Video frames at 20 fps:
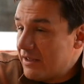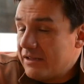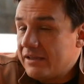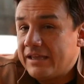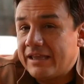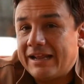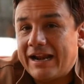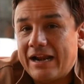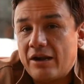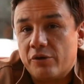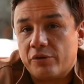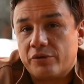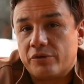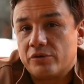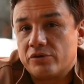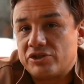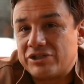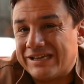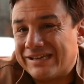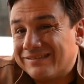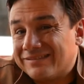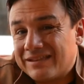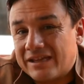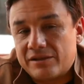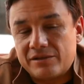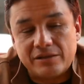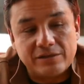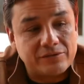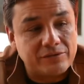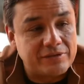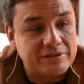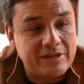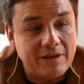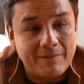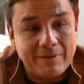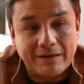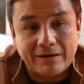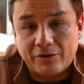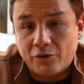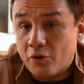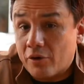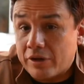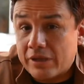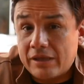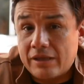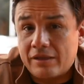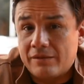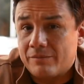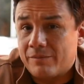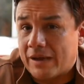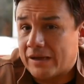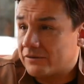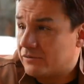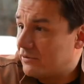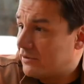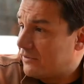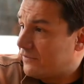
Y eran los ochentas, y entonces estaba Rocky, Back to the